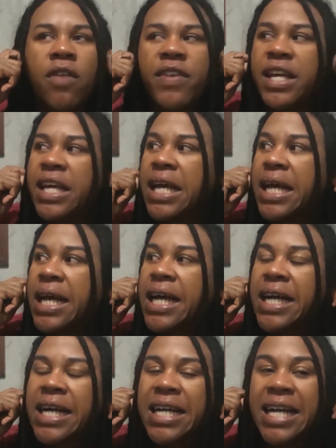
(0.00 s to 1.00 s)
Eu falei,
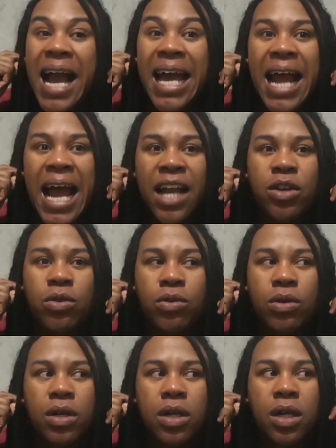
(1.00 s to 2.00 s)
caralho,
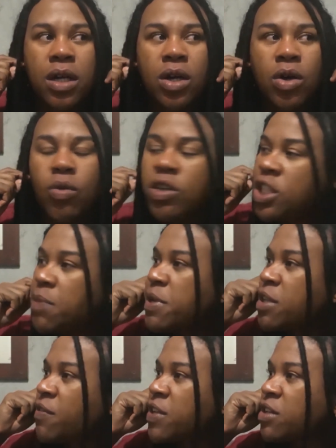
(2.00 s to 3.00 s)
o
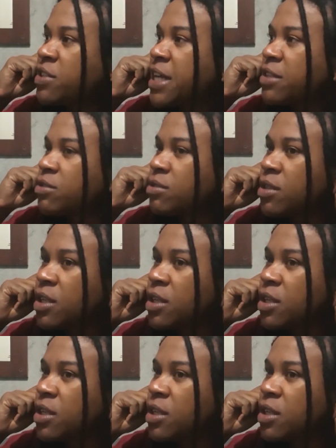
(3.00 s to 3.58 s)
depressão tá fazendo certo.